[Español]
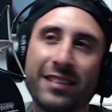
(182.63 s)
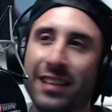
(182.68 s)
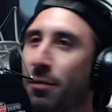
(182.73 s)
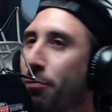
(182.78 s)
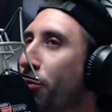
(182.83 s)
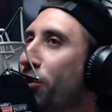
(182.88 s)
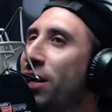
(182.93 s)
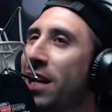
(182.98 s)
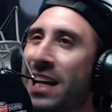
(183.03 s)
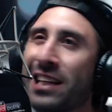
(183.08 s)

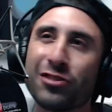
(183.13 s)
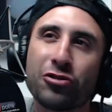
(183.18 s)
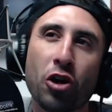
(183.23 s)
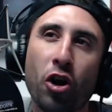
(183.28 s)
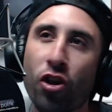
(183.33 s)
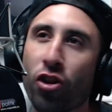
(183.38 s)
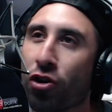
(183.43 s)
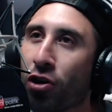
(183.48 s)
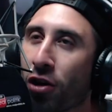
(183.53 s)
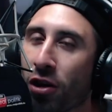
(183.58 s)
Ponele
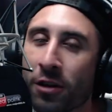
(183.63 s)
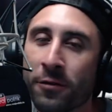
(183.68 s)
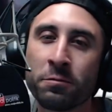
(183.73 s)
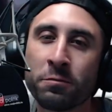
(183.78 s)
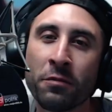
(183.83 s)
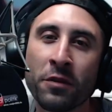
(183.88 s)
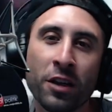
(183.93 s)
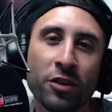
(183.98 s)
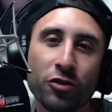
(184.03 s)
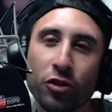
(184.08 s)
todo.
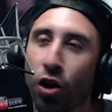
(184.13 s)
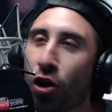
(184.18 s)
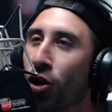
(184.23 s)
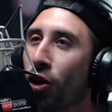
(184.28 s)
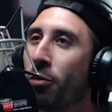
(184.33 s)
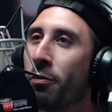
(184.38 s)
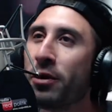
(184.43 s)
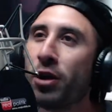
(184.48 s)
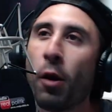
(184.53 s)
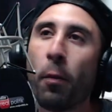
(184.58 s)
Todo.
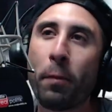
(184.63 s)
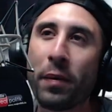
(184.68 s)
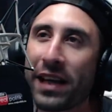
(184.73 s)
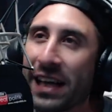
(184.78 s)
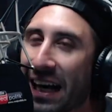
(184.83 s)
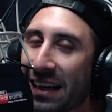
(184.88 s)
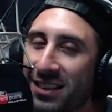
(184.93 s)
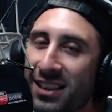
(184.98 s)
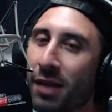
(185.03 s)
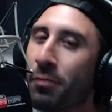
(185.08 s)
Menos
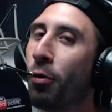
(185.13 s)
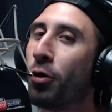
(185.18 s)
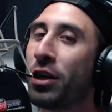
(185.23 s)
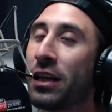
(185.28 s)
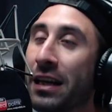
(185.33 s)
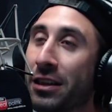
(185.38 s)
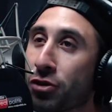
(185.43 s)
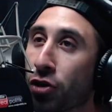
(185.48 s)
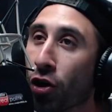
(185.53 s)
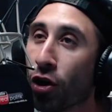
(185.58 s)
picante y ponele
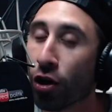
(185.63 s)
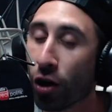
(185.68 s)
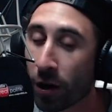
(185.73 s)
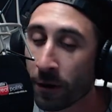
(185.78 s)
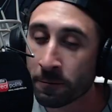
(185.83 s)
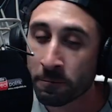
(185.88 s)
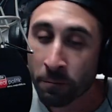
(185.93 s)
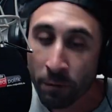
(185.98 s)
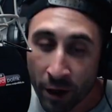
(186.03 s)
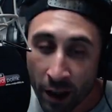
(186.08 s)
todo.
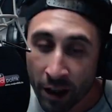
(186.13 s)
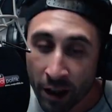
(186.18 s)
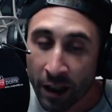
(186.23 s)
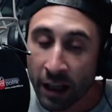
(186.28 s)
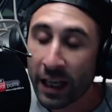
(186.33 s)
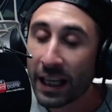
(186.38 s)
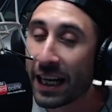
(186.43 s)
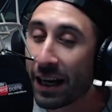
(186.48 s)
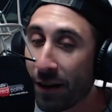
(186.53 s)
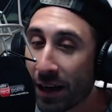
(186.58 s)

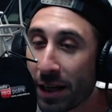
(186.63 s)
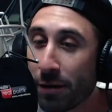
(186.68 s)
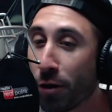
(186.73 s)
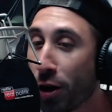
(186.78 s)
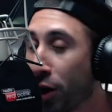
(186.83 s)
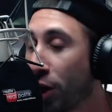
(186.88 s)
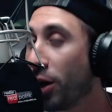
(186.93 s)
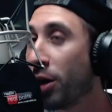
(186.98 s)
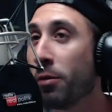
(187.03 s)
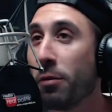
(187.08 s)
y
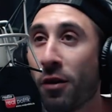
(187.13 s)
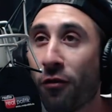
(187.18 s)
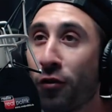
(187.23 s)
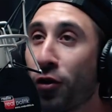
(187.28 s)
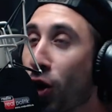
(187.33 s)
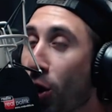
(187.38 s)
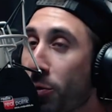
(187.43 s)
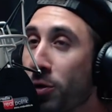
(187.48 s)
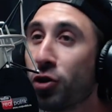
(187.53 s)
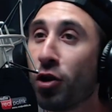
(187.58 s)
bueno, me fui
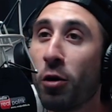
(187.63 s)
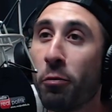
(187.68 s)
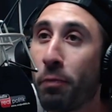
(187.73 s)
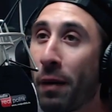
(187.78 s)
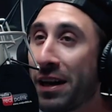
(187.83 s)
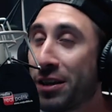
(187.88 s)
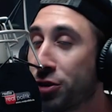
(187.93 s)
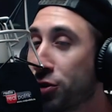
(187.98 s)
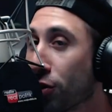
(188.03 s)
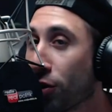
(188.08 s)
comiendo el
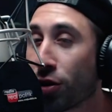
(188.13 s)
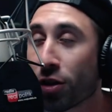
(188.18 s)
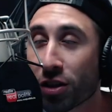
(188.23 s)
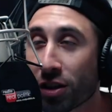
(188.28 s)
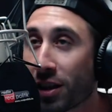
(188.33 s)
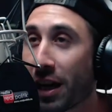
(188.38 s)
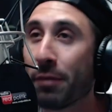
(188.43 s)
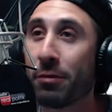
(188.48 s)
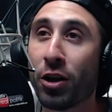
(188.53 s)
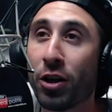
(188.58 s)
pancho,
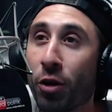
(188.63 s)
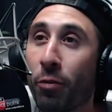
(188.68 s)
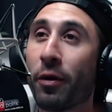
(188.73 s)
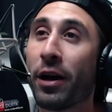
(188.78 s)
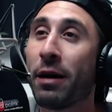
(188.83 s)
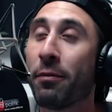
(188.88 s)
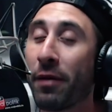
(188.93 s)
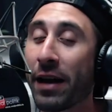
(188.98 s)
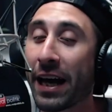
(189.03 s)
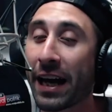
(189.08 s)
caminando para,
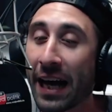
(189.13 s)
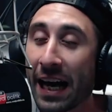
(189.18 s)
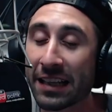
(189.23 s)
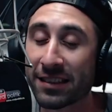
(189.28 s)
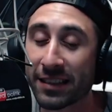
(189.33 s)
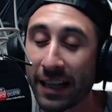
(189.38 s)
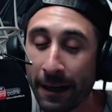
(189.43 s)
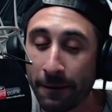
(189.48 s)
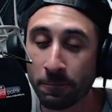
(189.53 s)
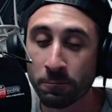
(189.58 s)
para casa.